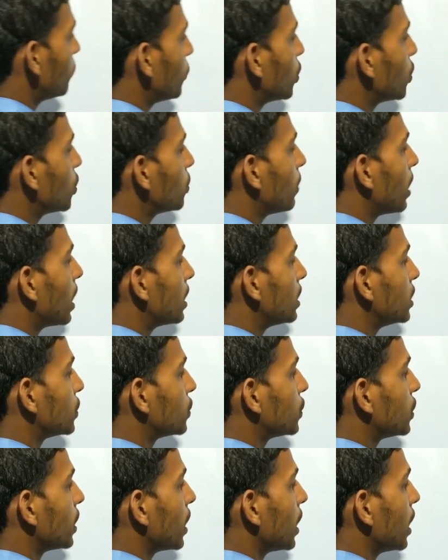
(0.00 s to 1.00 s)
लोग मान
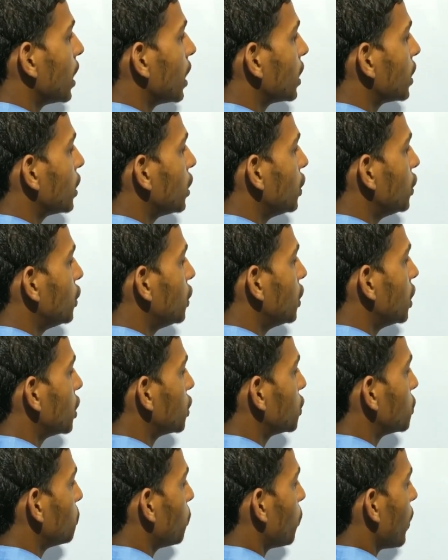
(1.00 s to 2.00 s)
लेते हैं कि ये
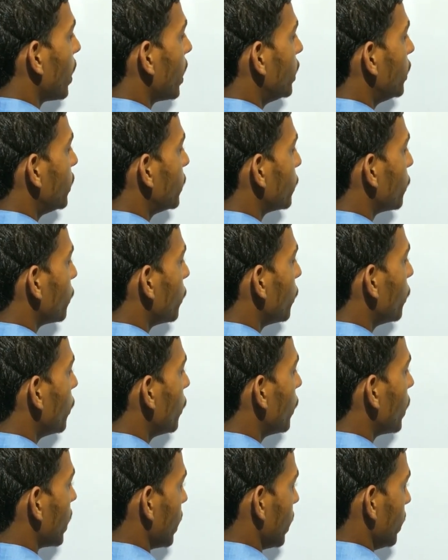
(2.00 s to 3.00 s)
जो पॉइंट
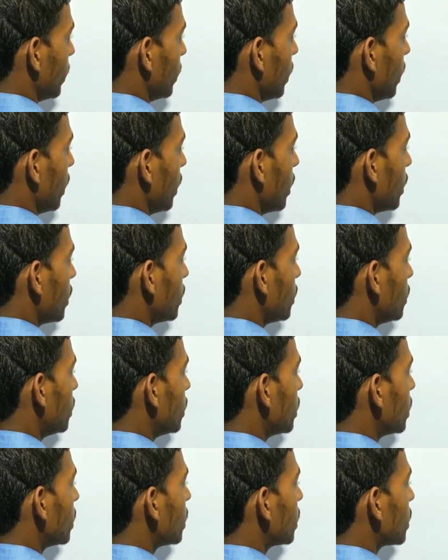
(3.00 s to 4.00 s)
ओ है
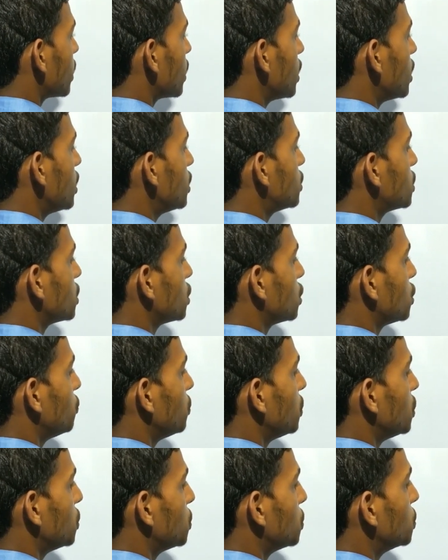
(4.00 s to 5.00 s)
यह इस
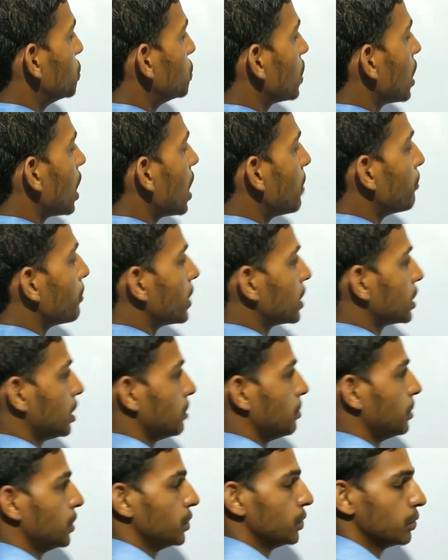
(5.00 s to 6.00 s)
द्विध्रुव का
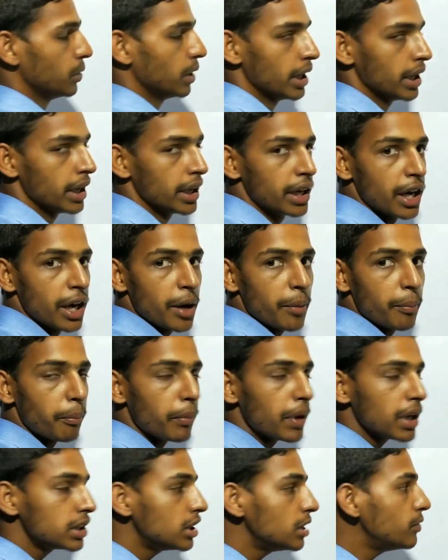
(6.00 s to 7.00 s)
मध्य बिंदु है
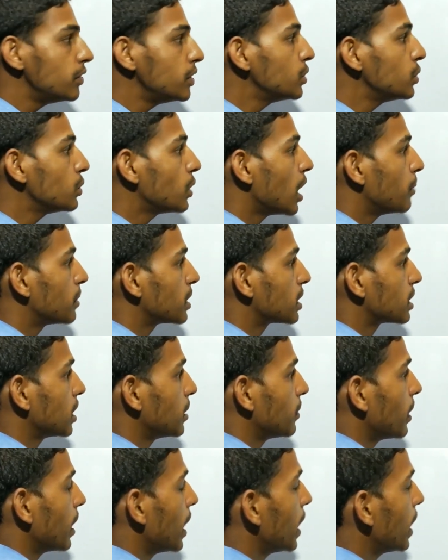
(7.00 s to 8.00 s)
मध्य बिंदु का
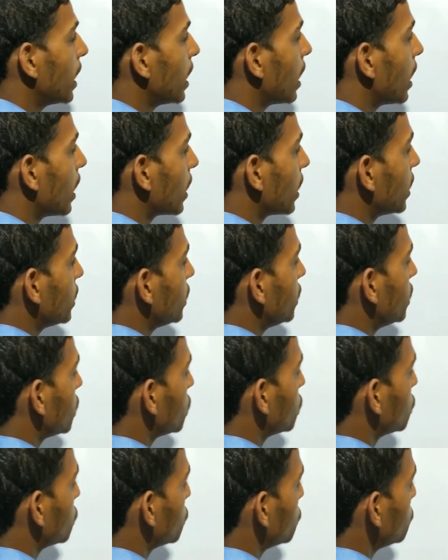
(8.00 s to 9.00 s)
मतलब है अगर
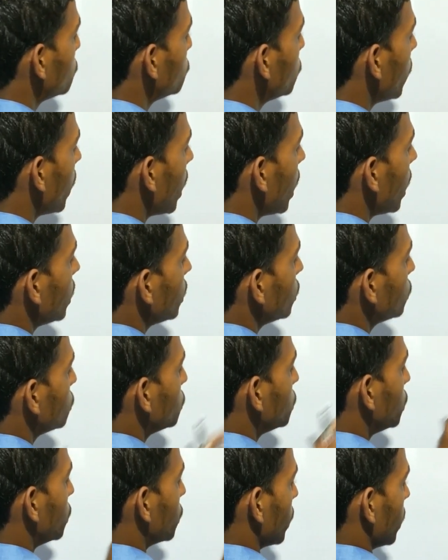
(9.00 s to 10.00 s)
ये टू एल
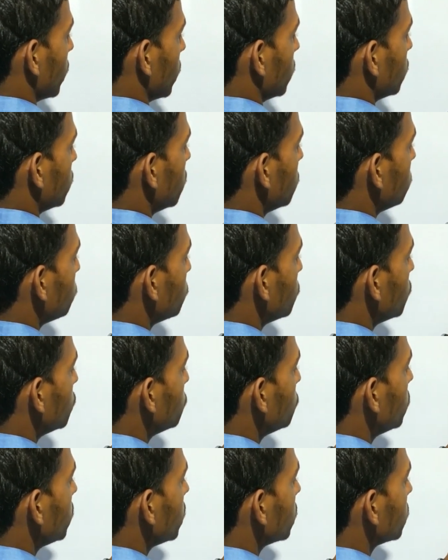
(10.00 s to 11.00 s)
दूरी हो ये पूरी
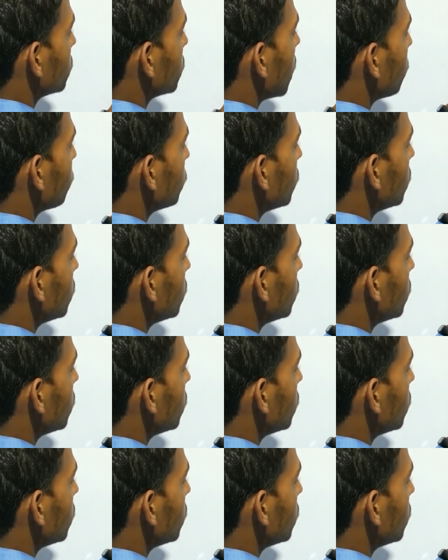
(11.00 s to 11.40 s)
दूरी कितना आपने